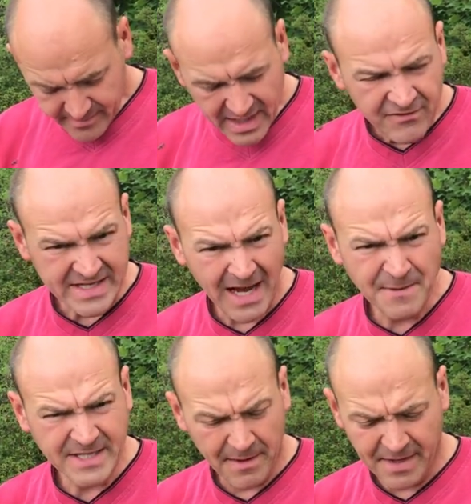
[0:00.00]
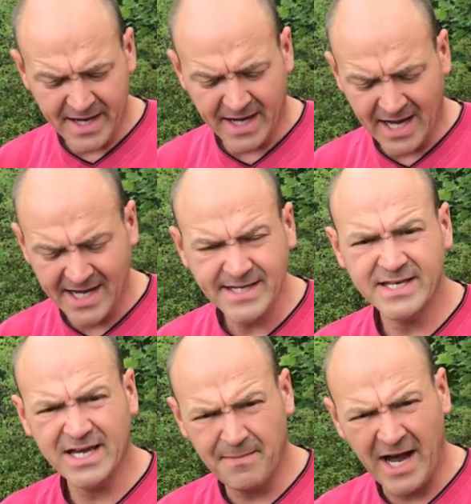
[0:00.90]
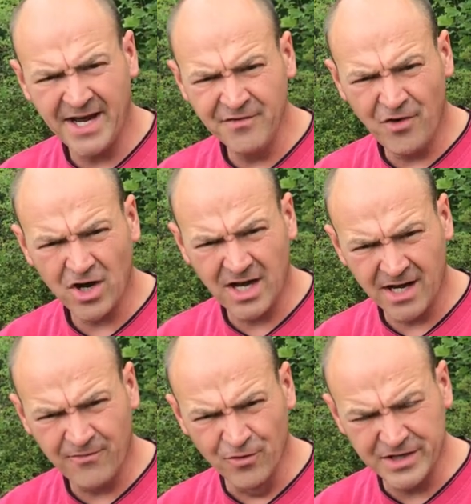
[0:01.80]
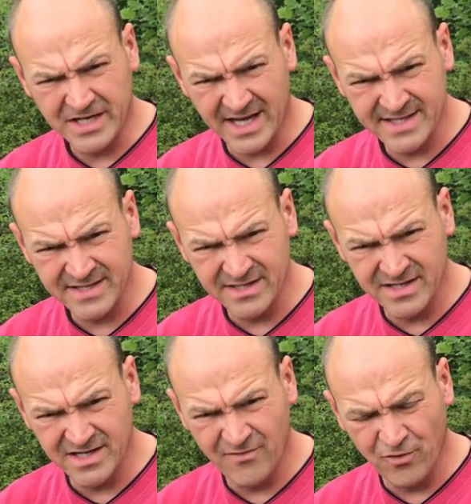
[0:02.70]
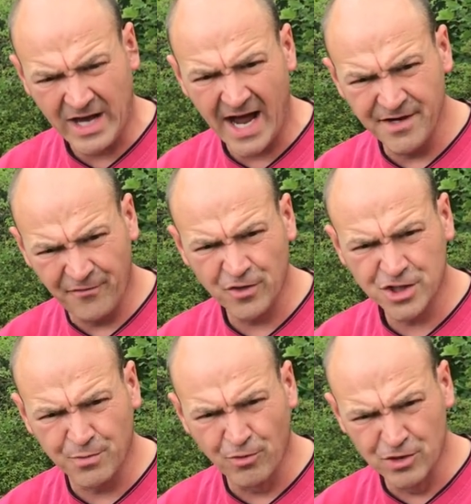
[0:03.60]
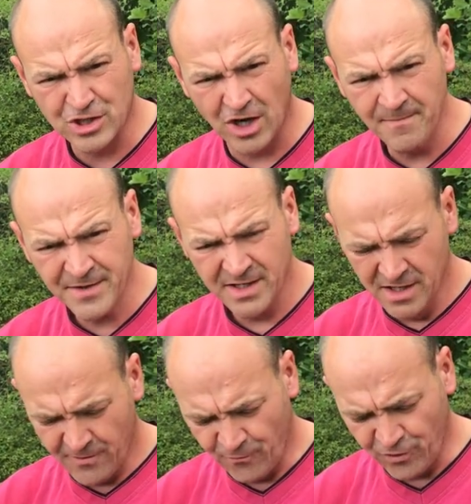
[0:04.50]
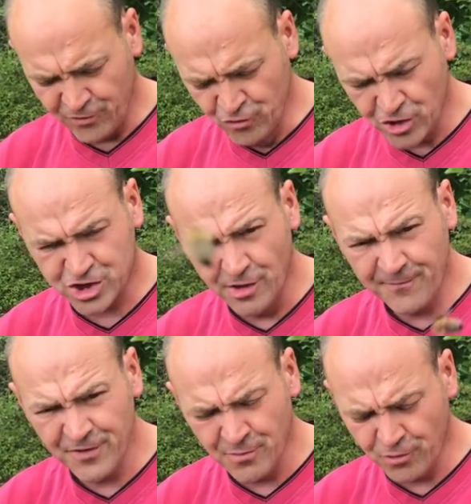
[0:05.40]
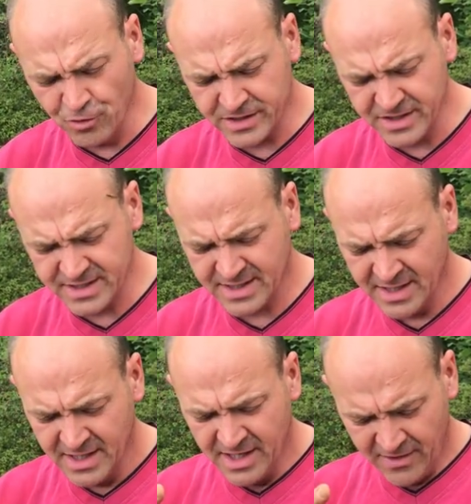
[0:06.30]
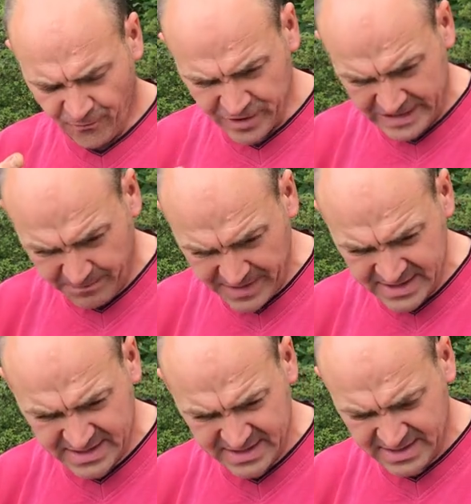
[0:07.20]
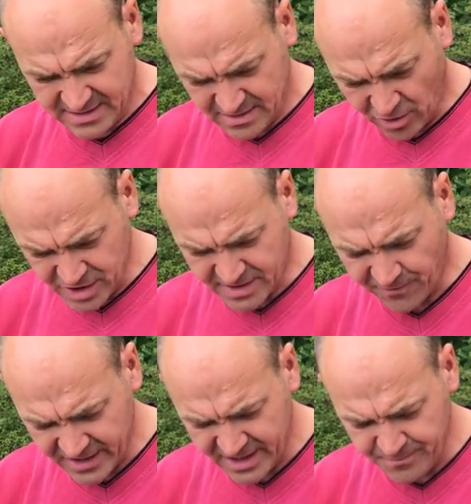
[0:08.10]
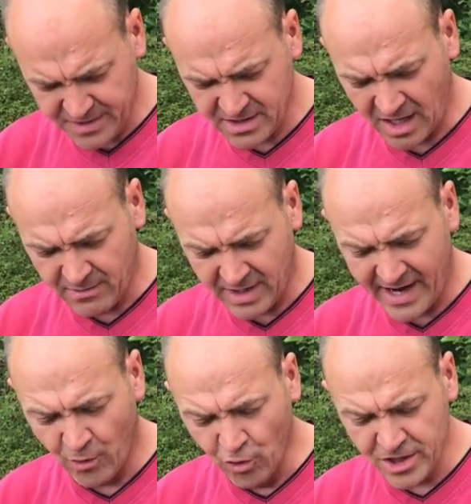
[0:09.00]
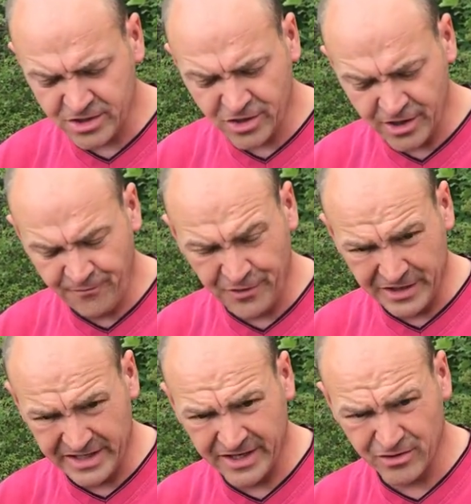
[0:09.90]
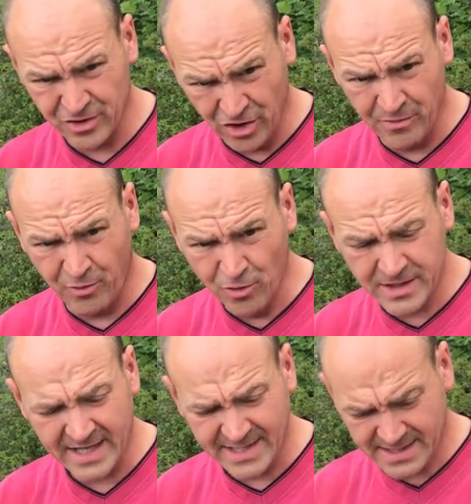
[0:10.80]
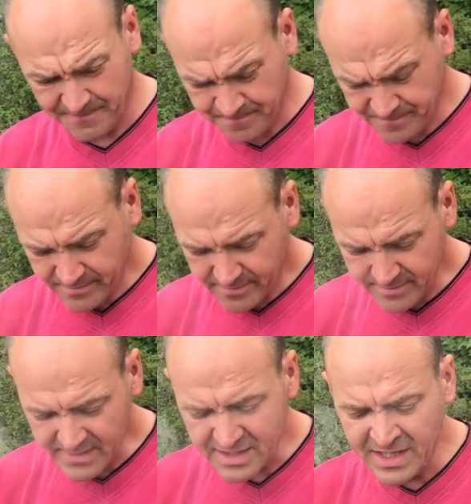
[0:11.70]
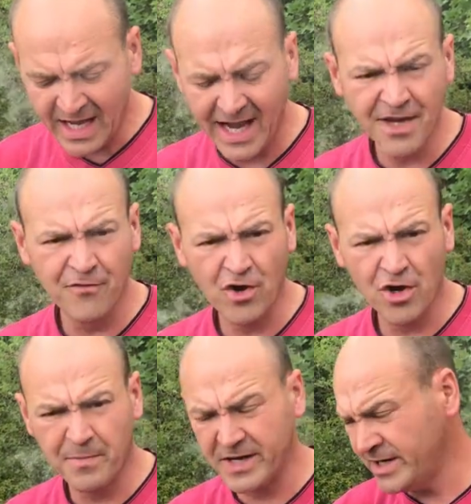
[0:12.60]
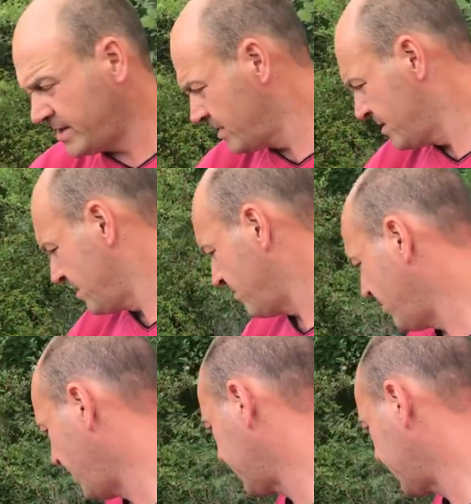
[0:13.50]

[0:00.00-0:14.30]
Was habe ich dabei erreicht? Ich habe eine Woche lang, wo die ganzen, äh, wo keine frische Brut kommt, wo nur schlüpfende Brut ist, wo die Bienen sich trotz Pflegebienen aber erholen können für den ne neuen Brutsatz. Nach einer Woche bringe ich, boah,